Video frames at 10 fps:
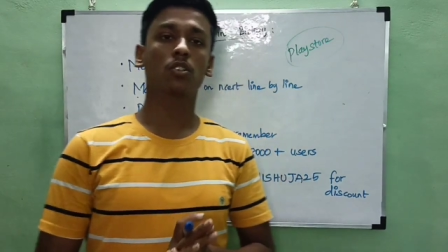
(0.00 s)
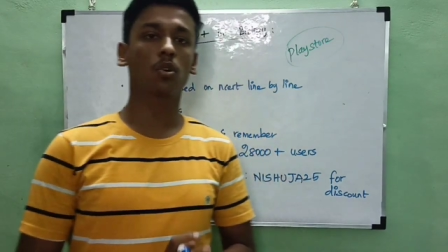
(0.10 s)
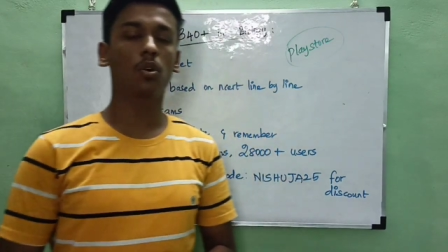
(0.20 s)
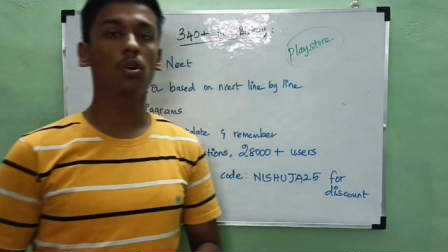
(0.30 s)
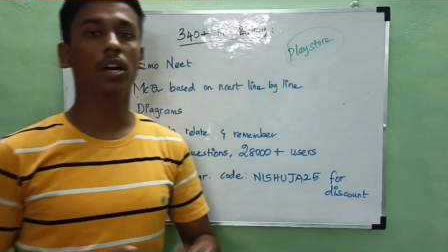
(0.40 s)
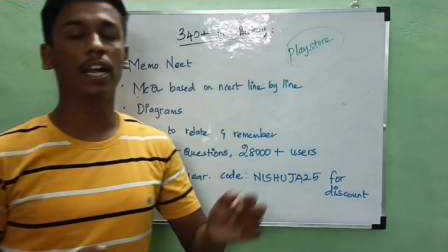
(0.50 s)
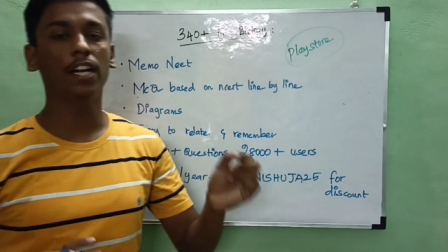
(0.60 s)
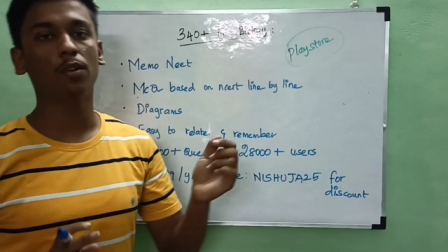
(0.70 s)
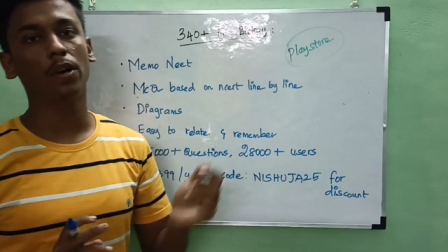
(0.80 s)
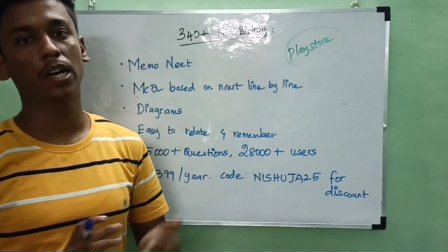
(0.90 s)
ஸோ
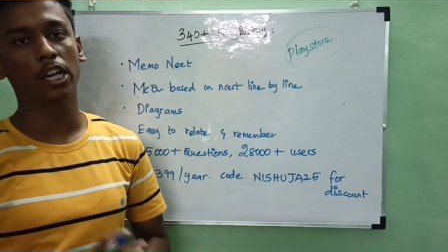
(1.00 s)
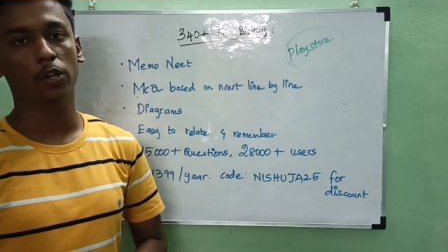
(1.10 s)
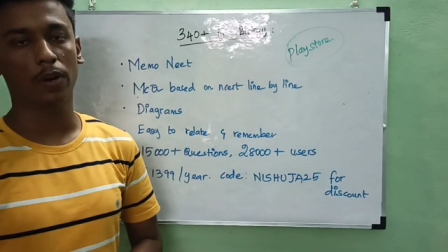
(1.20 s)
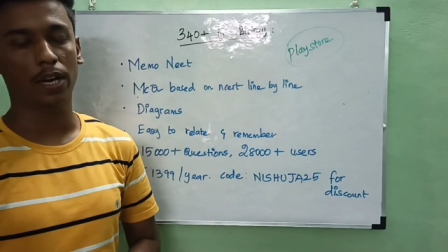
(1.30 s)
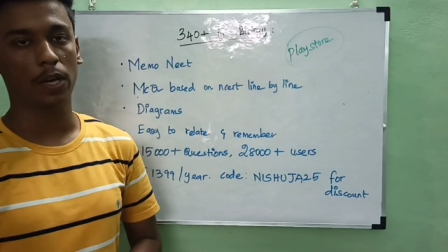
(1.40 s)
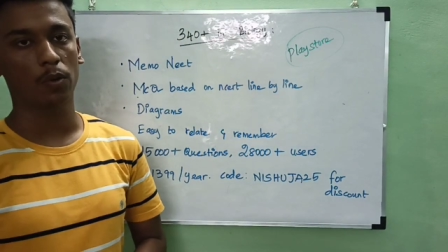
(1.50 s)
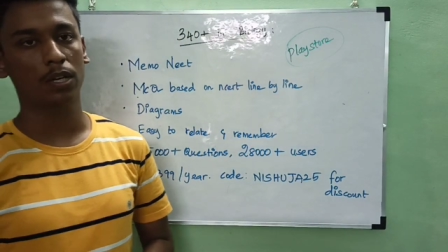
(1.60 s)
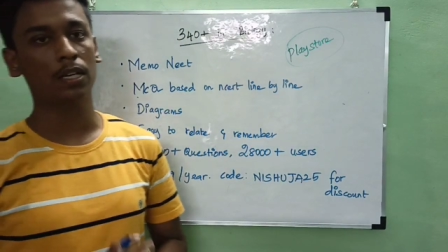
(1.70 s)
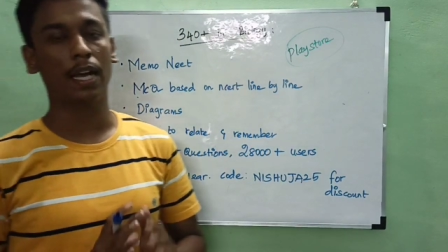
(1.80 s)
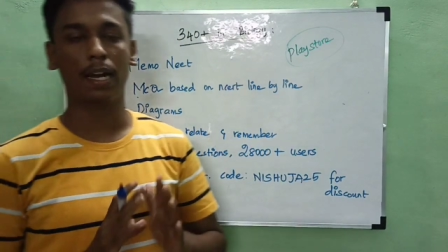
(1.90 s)
நீட் டுவெண்ட்டி டுவெண்ட்டி ஒன்
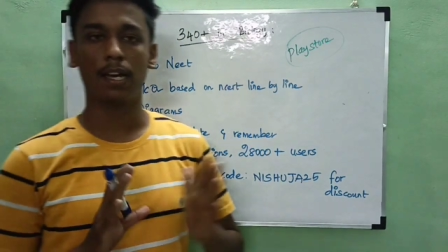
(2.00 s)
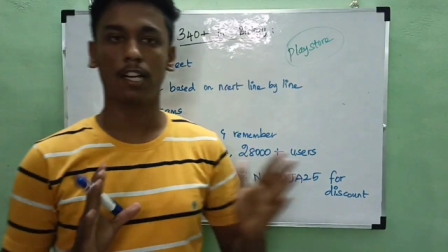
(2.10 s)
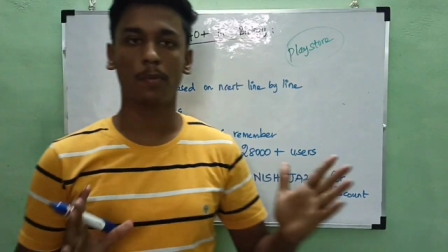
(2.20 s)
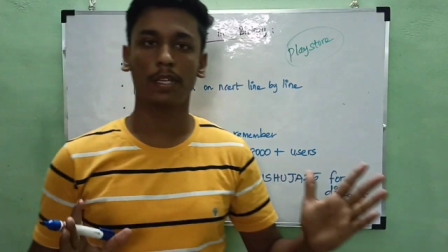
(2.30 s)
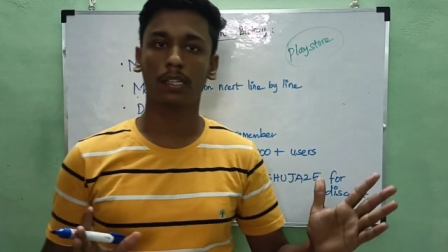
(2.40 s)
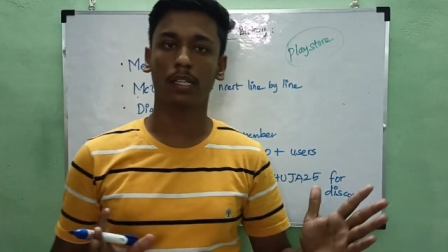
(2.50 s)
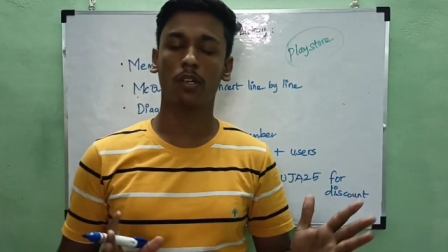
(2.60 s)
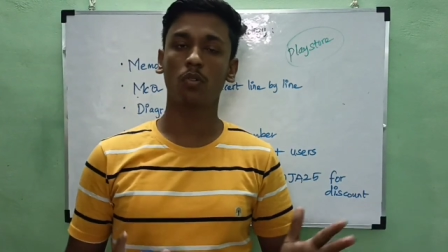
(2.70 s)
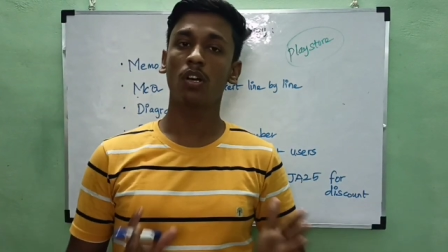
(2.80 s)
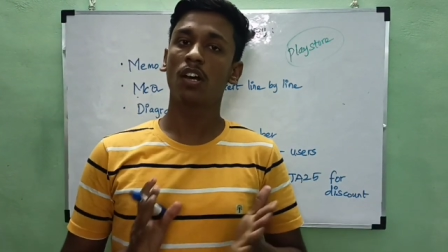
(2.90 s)
எல்லாருக்குமே
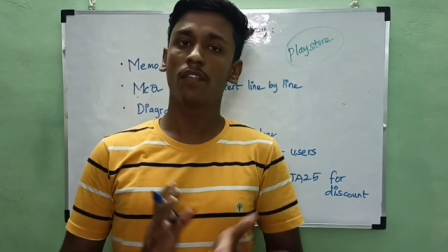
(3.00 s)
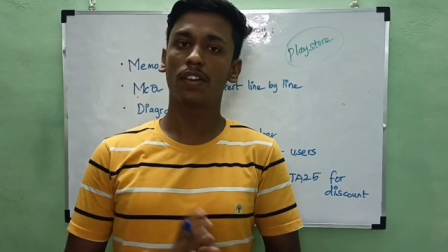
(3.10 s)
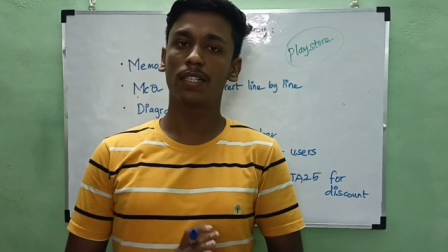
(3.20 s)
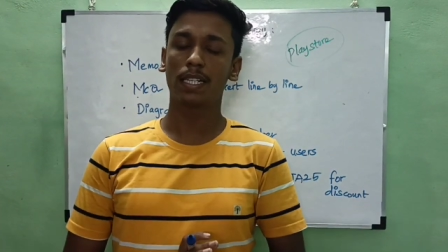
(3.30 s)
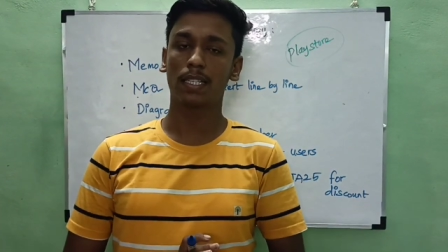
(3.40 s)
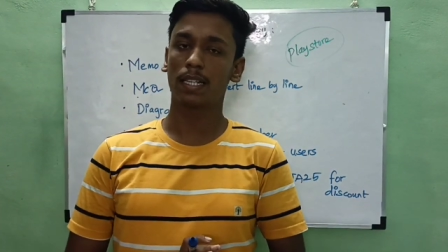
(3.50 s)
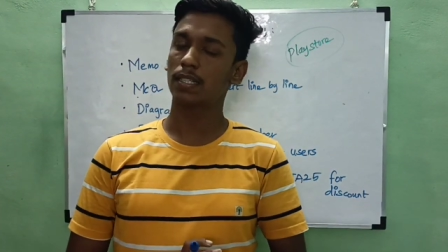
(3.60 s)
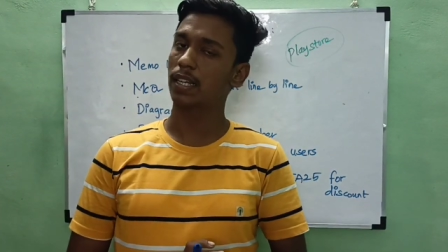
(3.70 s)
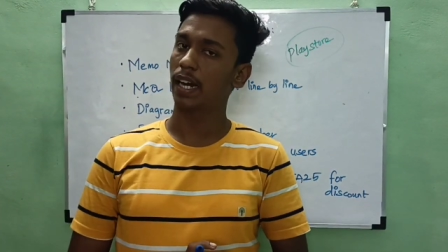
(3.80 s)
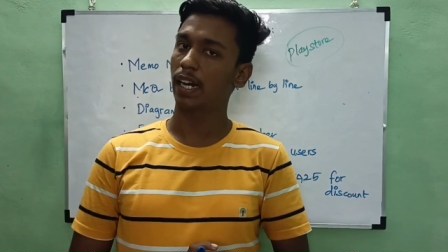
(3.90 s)
தெரியும் ஃபிசிக்ஸ்
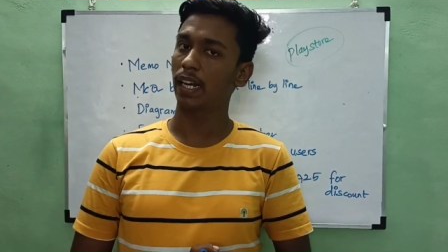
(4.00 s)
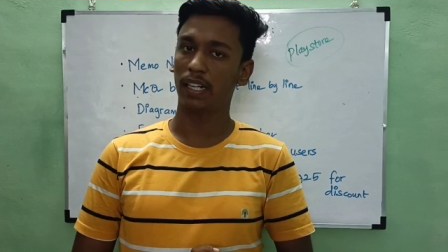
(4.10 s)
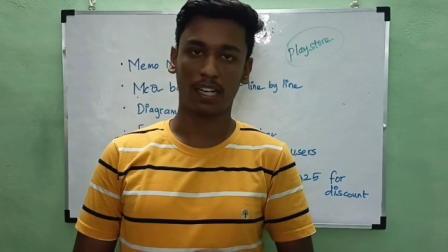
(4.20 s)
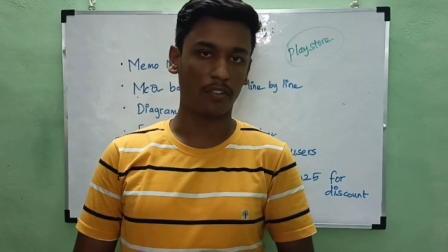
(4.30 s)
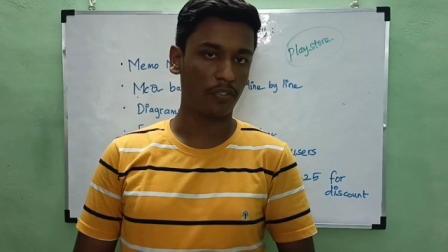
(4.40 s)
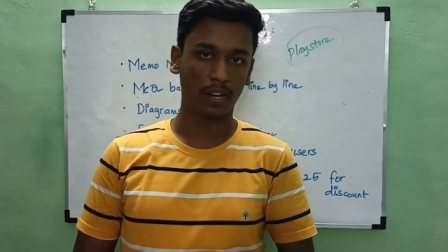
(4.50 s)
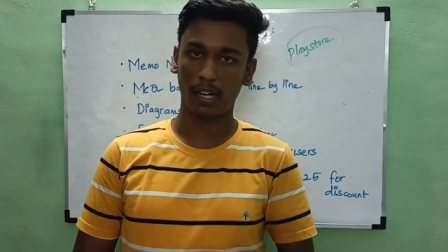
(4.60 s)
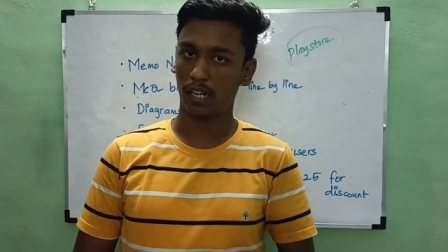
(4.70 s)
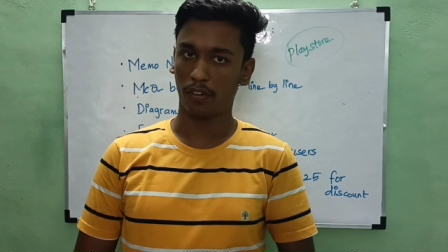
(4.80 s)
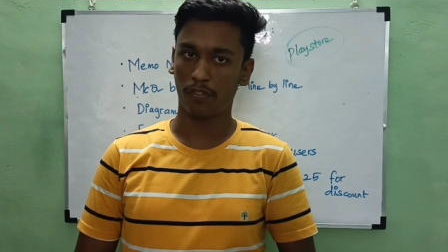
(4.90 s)
இஸ் கெட்டிங் டஃபர்
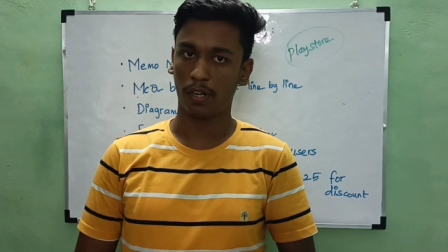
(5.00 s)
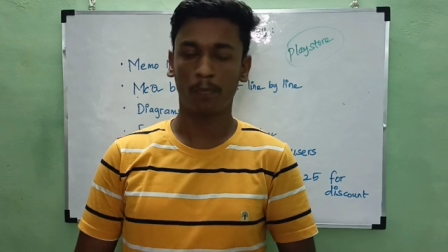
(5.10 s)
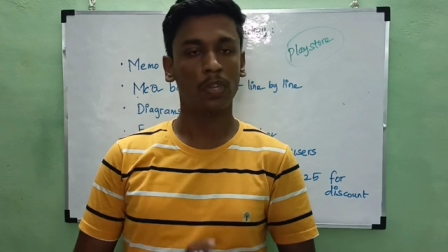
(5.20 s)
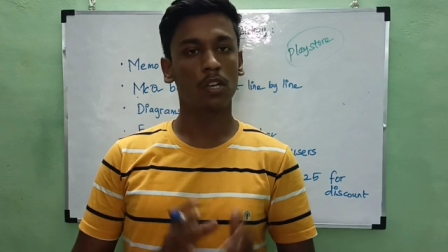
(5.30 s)
அண்ட் டஃபர்